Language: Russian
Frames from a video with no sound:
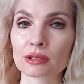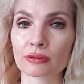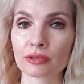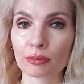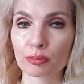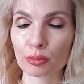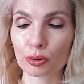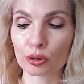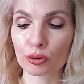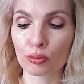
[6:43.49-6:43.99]

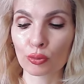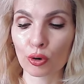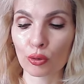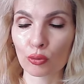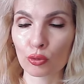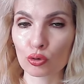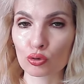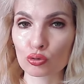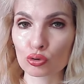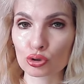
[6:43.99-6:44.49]
Вы
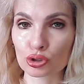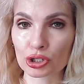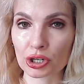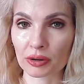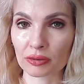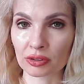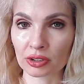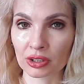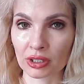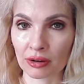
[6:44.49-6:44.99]
по-любому уже
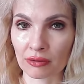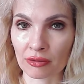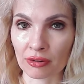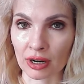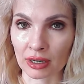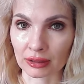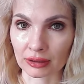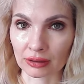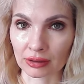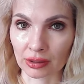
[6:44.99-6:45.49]

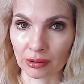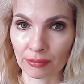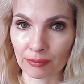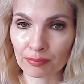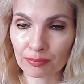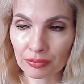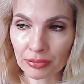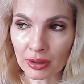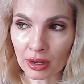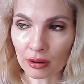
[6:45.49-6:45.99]
виноваты,